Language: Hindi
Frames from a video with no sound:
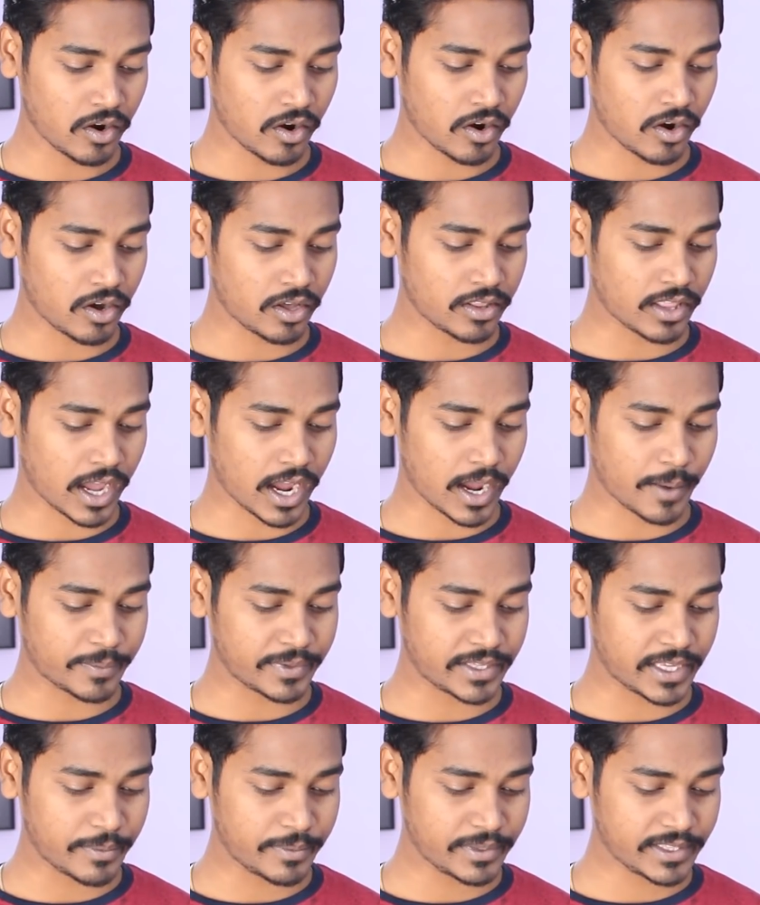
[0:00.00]
और आप
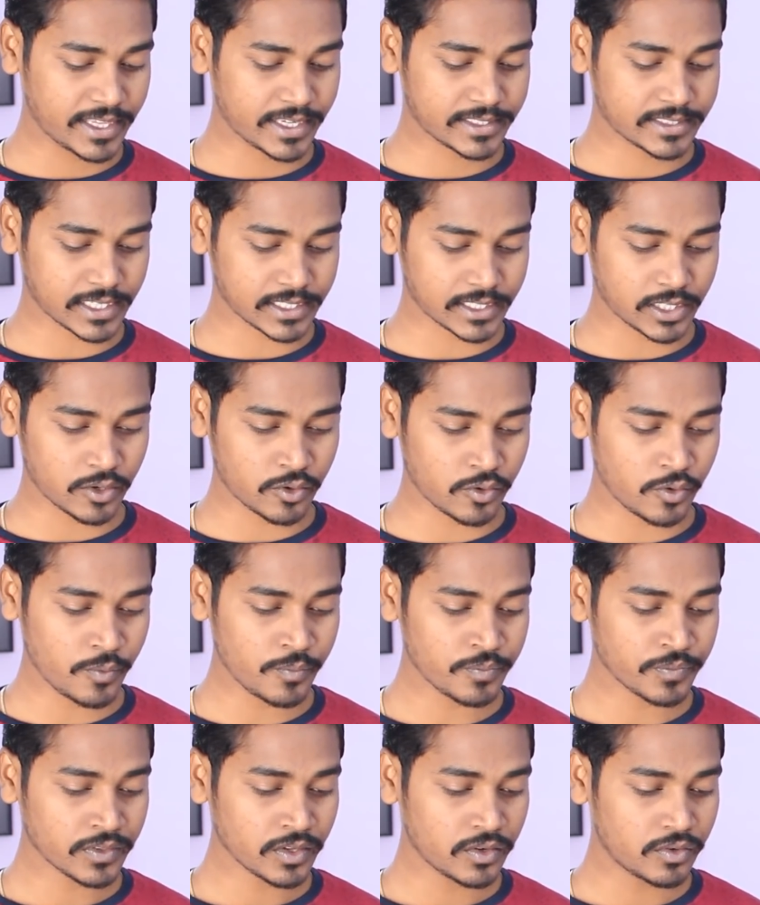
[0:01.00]
ये भी देख सकते हो
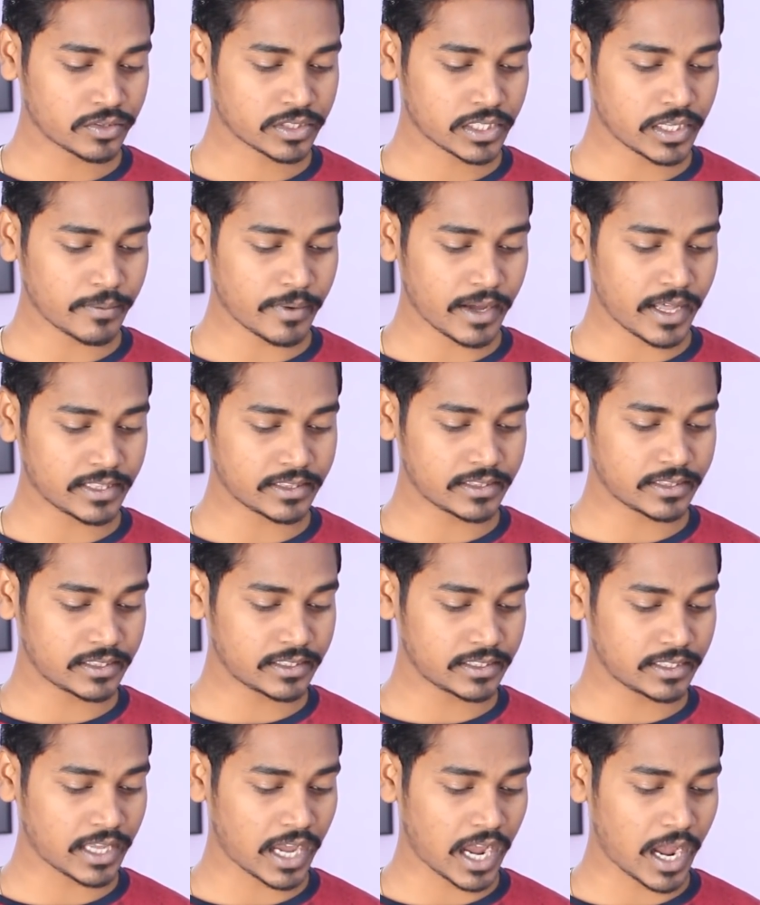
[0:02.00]
उसके बाद
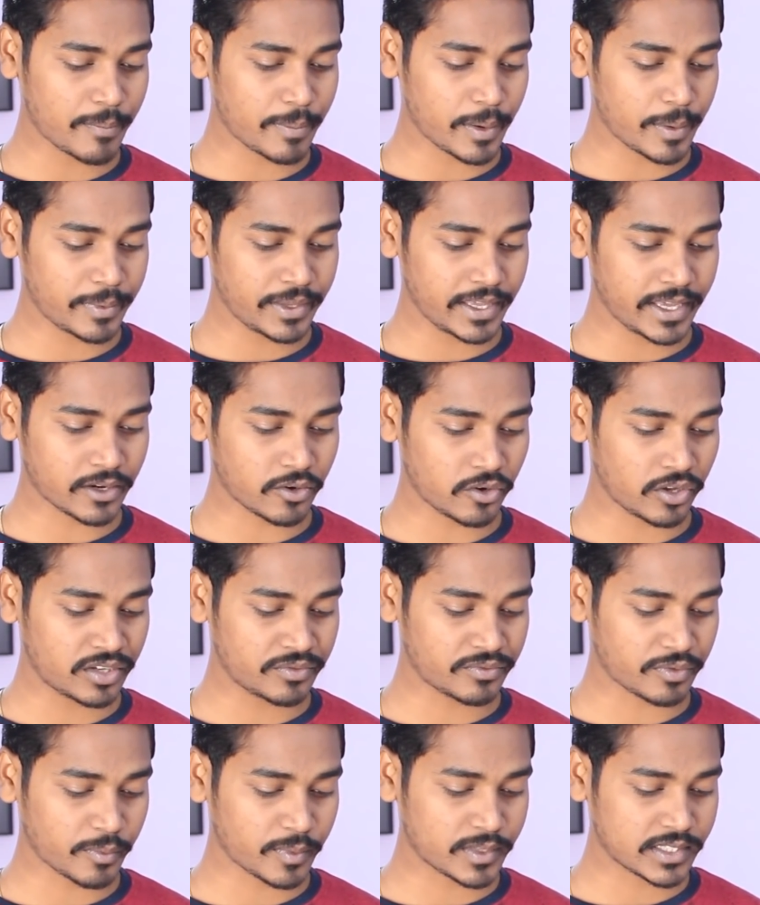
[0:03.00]
यहाँ पे भी एक और
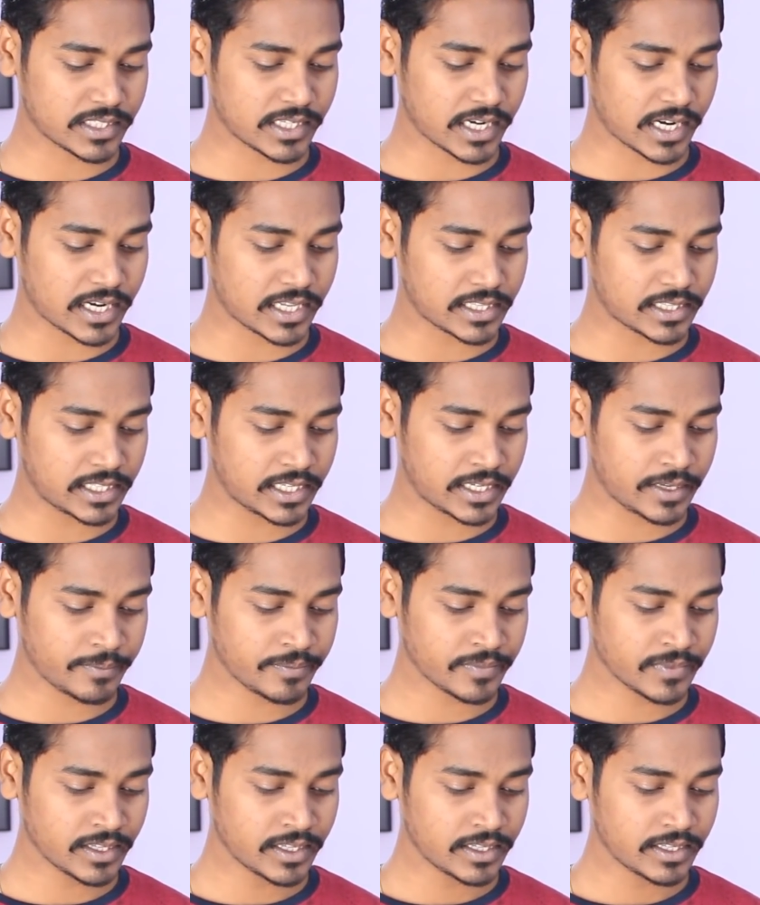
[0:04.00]
इन्फॉर्मेशन आ जाती है
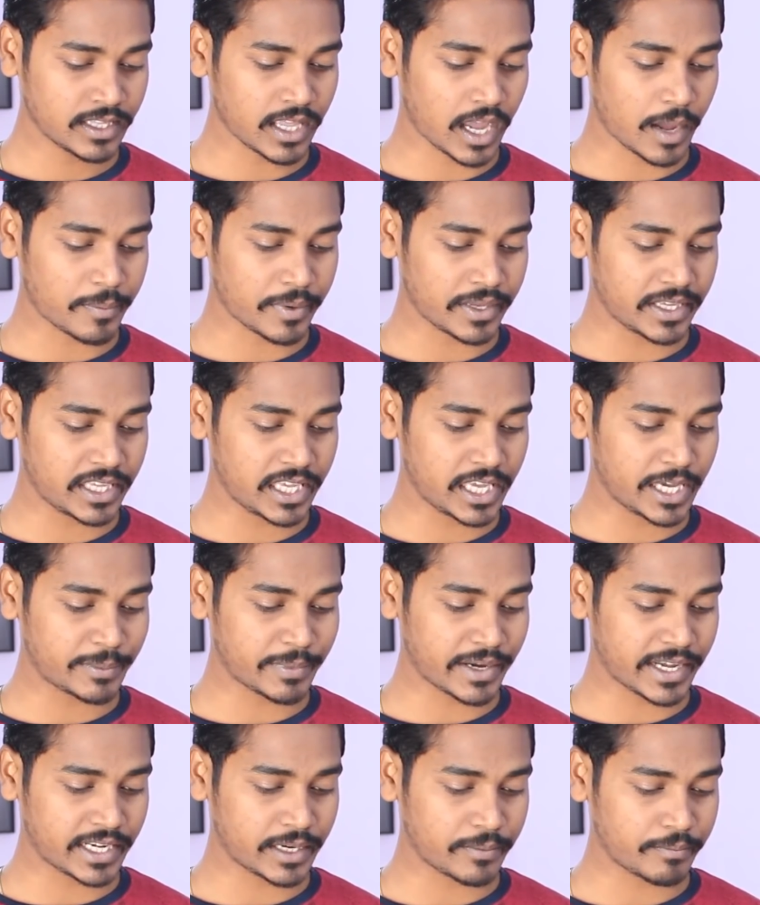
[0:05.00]
यहाँ पे
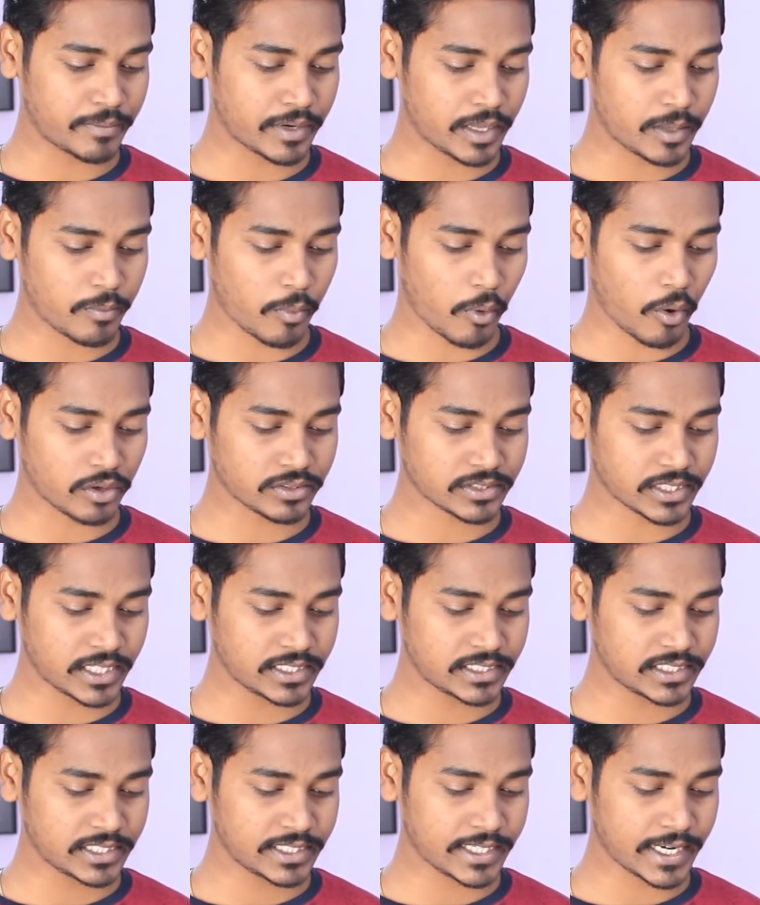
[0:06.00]
ईएमआई e नंबर बहुत
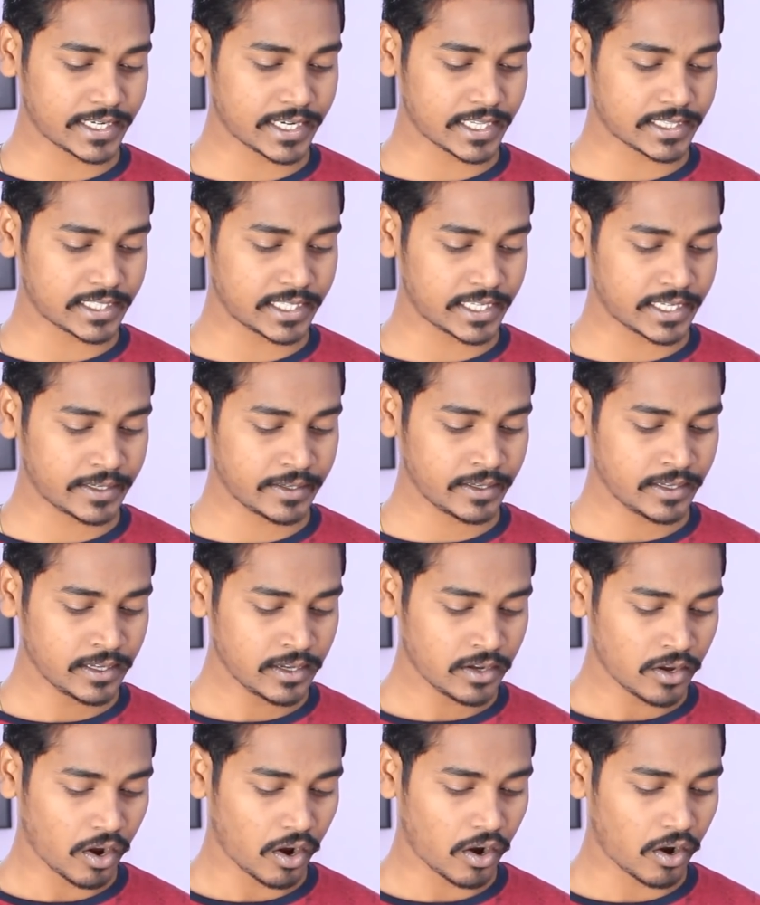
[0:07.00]
सारी चीज़ें आ जाती हैं
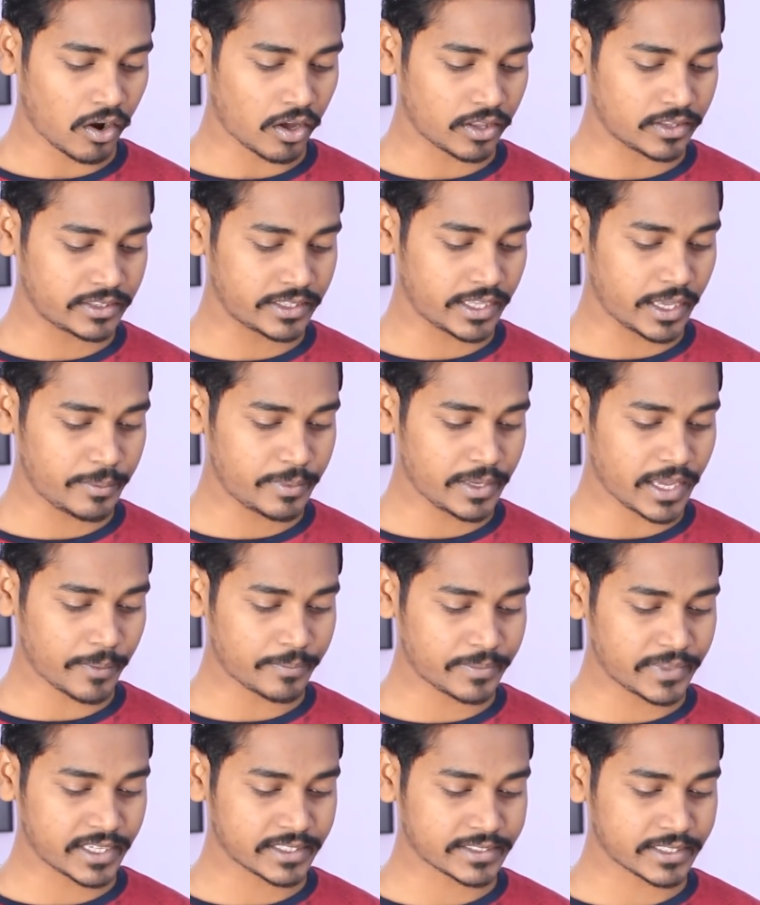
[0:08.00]
और ये भी आप
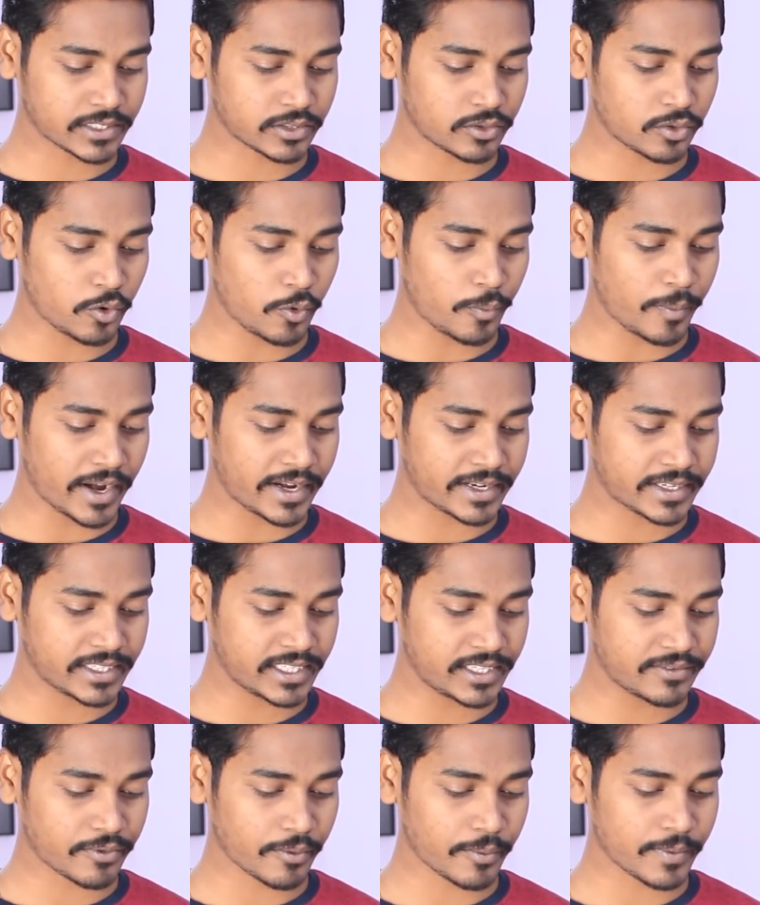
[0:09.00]
देख सकते हो
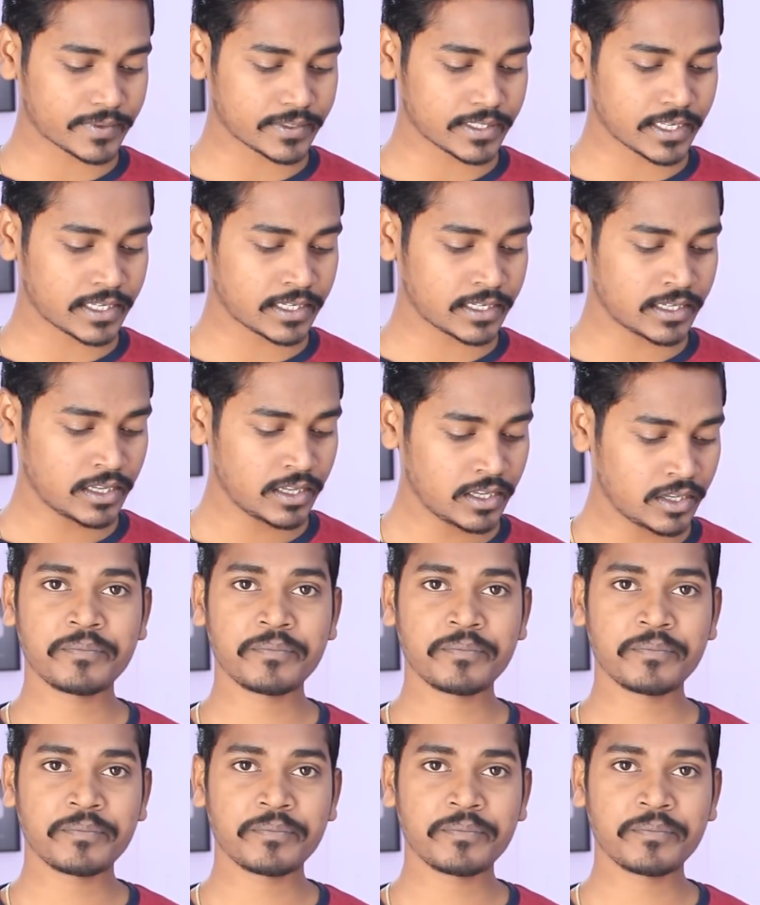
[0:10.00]
बैटरी इन्फॉर्मेशन